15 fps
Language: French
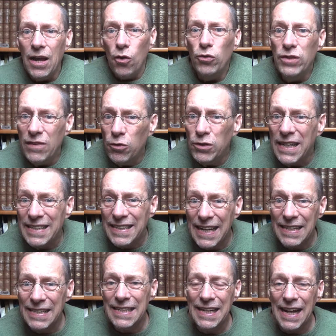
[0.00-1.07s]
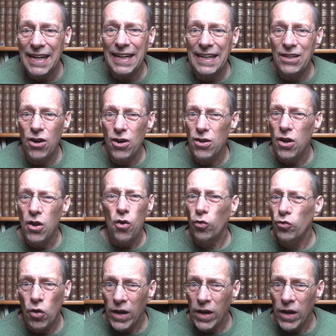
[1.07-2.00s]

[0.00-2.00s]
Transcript: au niveau des techniques agricoles, on